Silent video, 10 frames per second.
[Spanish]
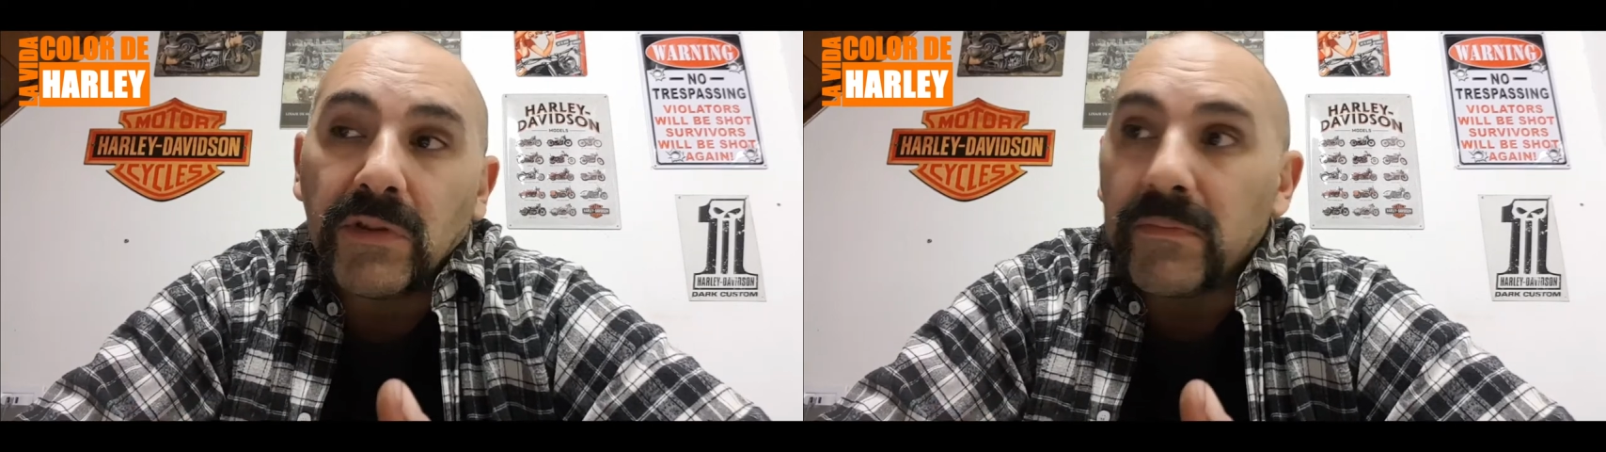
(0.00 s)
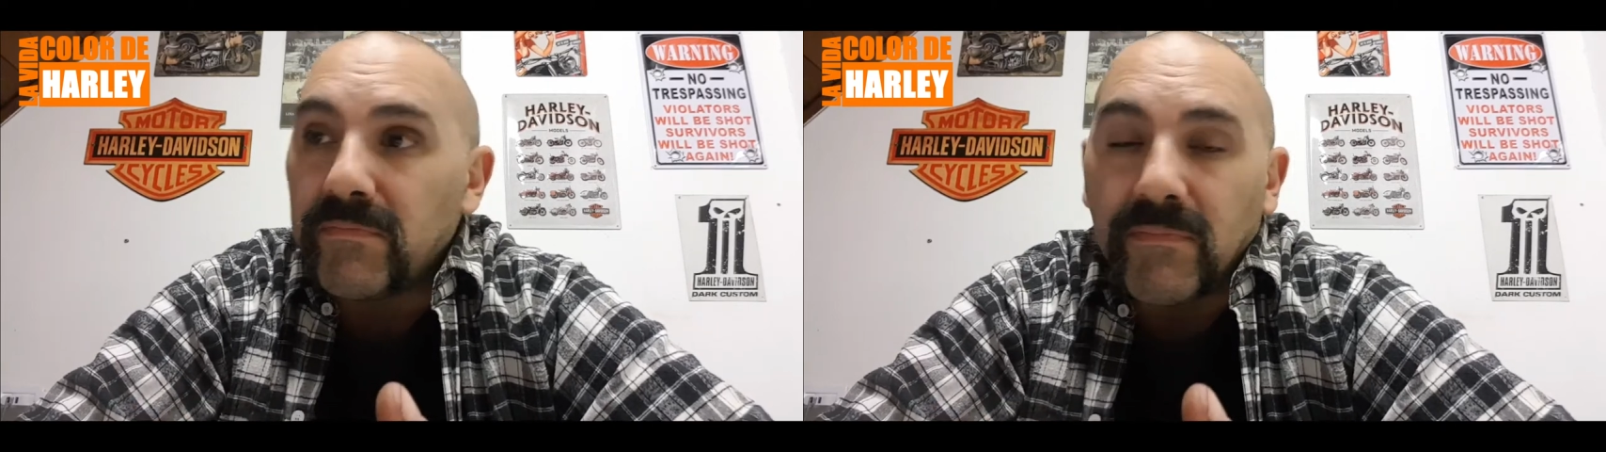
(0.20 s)

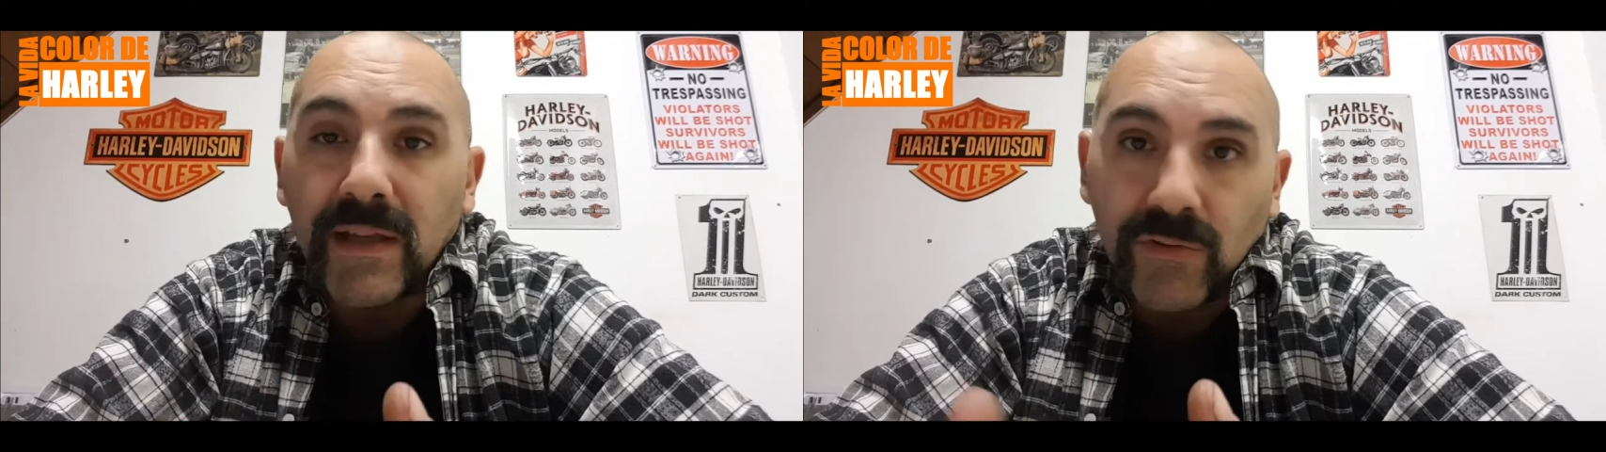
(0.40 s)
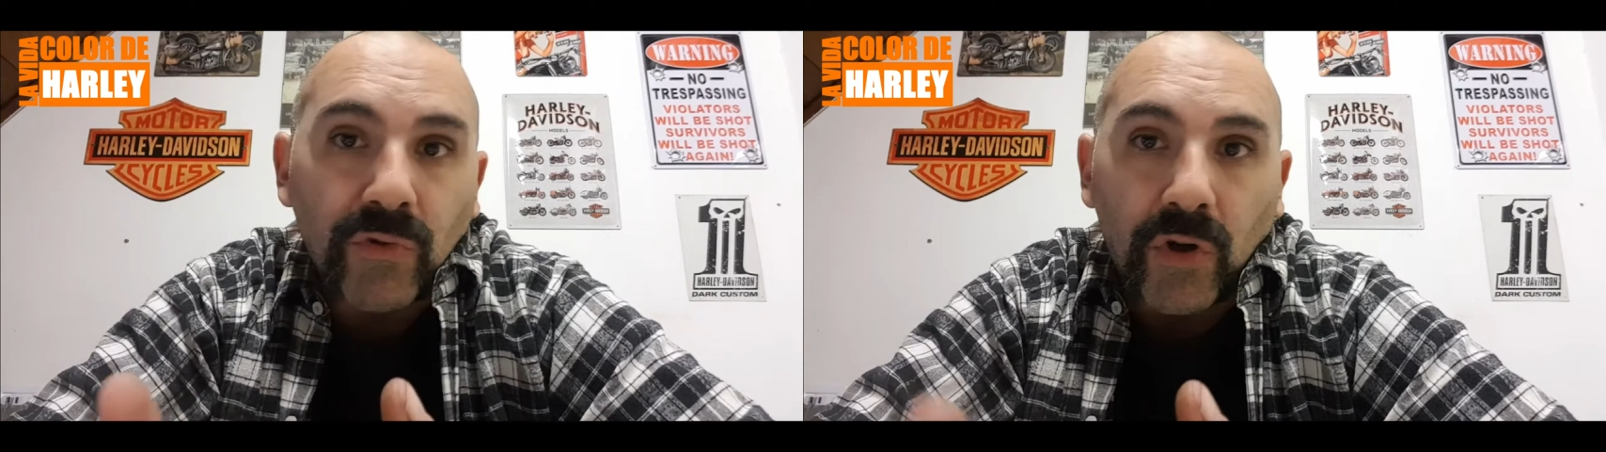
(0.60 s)
Bueno,
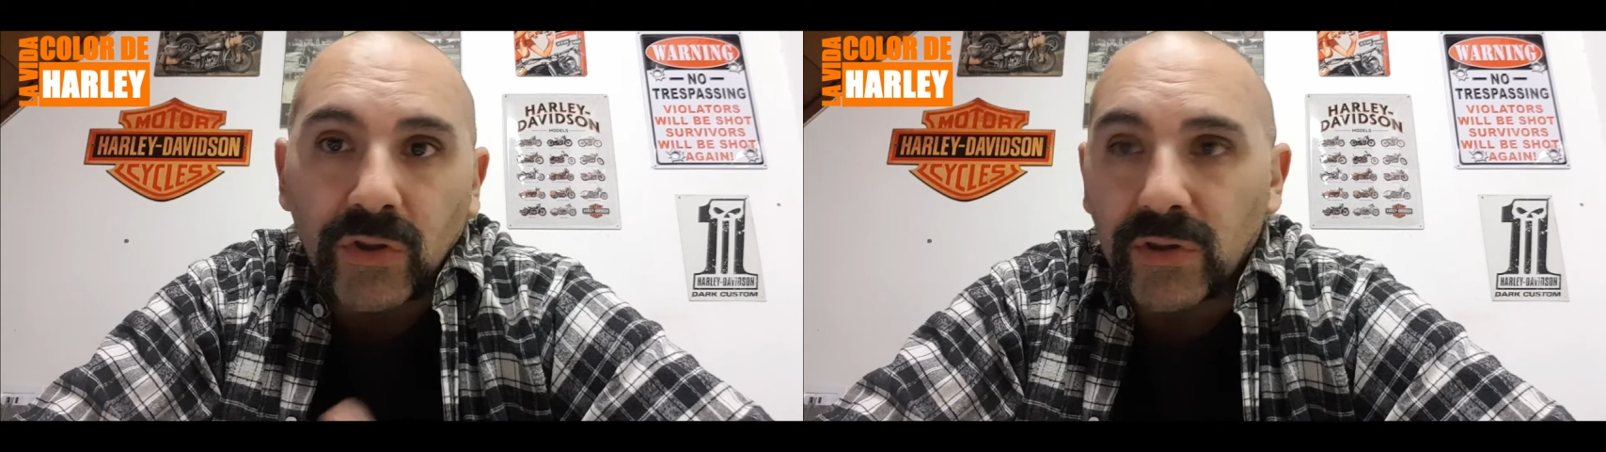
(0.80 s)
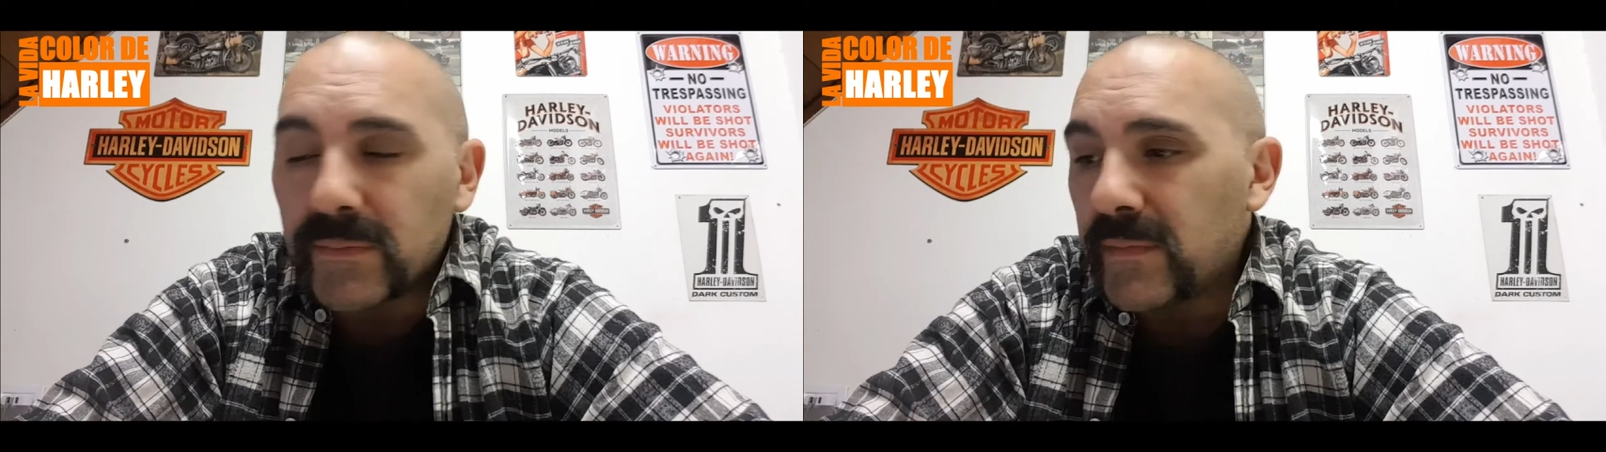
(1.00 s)
es un costo.